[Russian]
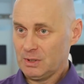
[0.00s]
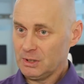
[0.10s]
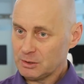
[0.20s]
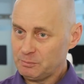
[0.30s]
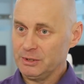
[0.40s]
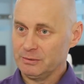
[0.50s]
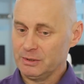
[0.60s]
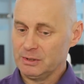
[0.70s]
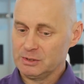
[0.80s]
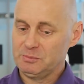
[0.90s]
Это первый
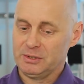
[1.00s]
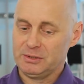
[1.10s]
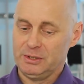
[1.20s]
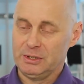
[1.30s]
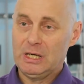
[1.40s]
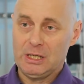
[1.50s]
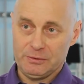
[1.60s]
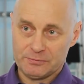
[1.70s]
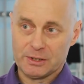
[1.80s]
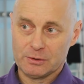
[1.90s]
аспект тренера.
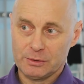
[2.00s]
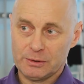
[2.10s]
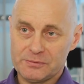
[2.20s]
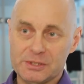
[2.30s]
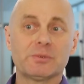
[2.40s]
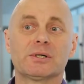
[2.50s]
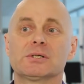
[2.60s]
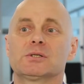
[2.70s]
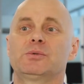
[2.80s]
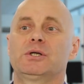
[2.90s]
И второе, все
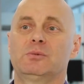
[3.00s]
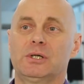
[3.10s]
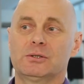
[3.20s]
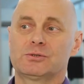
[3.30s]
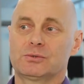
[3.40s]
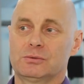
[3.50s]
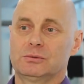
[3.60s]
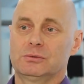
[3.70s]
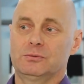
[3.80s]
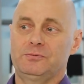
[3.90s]
прекрасно понимают,
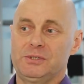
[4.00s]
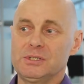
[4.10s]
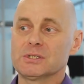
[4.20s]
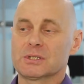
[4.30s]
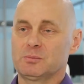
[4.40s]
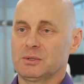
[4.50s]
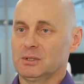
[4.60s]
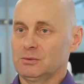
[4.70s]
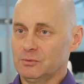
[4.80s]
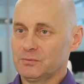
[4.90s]
что физическая
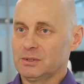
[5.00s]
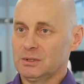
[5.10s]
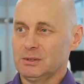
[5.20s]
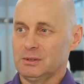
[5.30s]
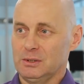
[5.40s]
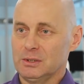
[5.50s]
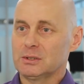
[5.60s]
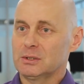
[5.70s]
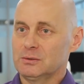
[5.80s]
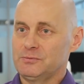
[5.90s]
подготовка –
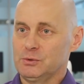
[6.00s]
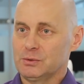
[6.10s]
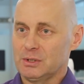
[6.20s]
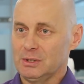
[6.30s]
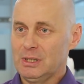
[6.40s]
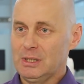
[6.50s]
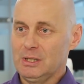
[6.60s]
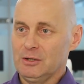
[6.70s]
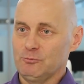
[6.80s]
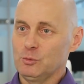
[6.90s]
это все-таки
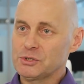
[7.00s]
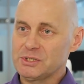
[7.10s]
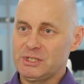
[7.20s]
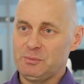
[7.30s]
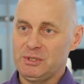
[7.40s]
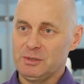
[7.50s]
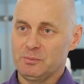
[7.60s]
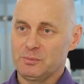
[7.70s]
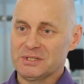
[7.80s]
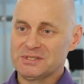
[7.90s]
в большей степени
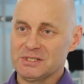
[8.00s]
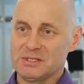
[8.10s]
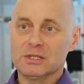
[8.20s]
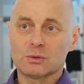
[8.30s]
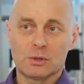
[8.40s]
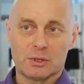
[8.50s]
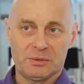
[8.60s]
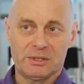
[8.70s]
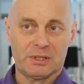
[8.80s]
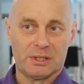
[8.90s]
процесс не только
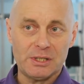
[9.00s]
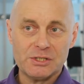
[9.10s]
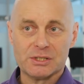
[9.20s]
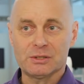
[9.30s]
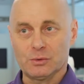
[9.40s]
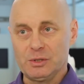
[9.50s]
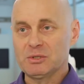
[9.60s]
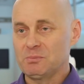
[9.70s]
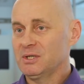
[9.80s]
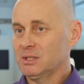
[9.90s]
педагогический, но
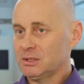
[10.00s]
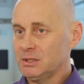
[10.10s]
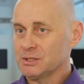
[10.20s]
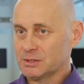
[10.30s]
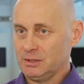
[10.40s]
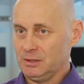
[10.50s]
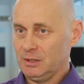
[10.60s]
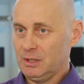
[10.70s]
именно биологический.